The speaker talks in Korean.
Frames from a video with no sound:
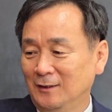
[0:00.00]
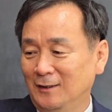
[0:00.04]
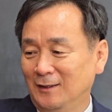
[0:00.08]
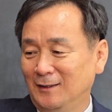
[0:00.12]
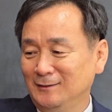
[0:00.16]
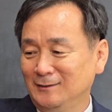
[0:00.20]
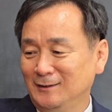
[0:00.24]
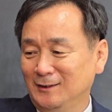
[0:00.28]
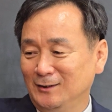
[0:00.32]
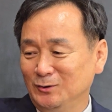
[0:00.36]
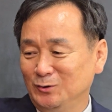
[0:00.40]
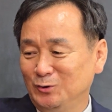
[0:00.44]

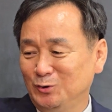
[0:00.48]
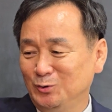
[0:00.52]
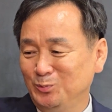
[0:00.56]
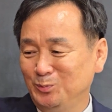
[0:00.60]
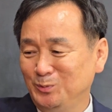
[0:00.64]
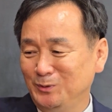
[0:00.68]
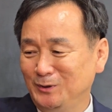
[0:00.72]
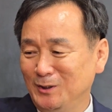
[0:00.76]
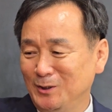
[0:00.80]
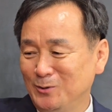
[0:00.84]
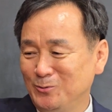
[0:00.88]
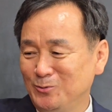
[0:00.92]
항상
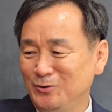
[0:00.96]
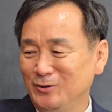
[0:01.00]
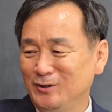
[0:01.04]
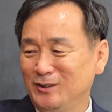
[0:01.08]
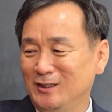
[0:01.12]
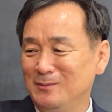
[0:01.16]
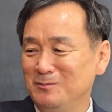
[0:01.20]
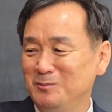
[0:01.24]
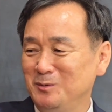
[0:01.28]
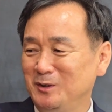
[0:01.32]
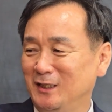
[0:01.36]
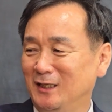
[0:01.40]
준비하고
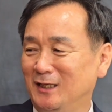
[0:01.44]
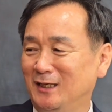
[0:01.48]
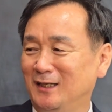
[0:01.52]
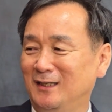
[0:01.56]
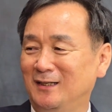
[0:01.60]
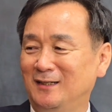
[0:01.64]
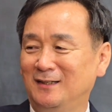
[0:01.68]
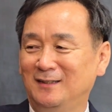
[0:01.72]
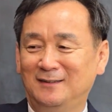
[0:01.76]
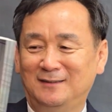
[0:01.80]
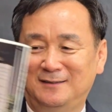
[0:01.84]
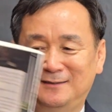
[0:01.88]
훈련합니다.
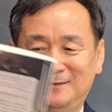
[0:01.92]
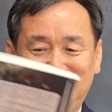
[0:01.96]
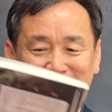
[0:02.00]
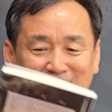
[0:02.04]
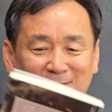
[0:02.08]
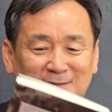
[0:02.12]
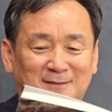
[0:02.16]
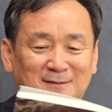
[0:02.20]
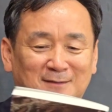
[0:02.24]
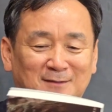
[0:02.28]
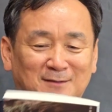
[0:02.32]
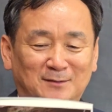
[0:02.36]

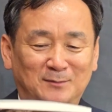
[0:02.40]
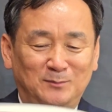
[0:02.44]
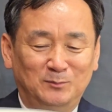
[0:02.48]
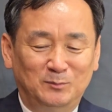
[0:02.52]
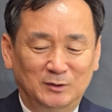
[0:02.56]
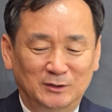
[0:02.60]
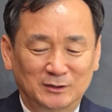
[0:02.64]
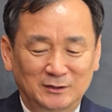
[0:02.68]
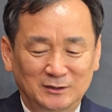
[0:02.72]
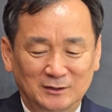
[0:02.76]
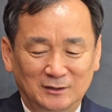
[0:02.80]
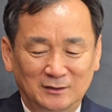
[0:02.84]

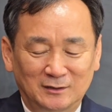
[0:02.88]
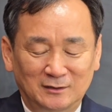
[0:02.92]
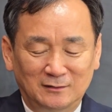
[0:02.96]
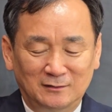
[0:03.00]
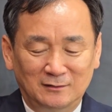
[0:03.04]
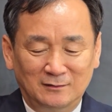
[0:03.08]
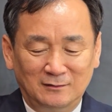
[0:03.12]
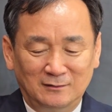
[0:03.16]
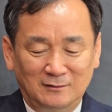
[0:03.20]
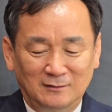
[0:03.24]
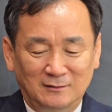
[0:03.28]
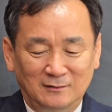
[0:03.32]

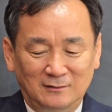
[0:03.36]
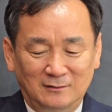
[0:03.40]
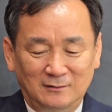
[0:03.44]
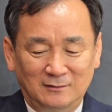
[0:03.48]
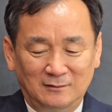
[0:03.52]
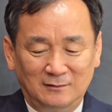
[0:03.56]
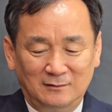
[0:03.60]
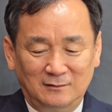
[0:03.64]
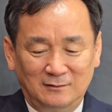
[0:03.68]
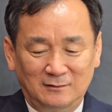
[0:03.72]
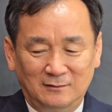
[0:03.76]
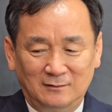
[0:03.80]
먼저
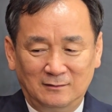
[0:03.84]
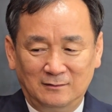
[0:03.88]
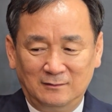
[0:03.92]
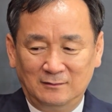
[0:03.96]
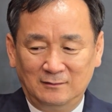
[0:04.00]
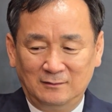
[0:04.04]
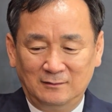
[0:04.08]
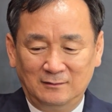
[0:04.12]
어,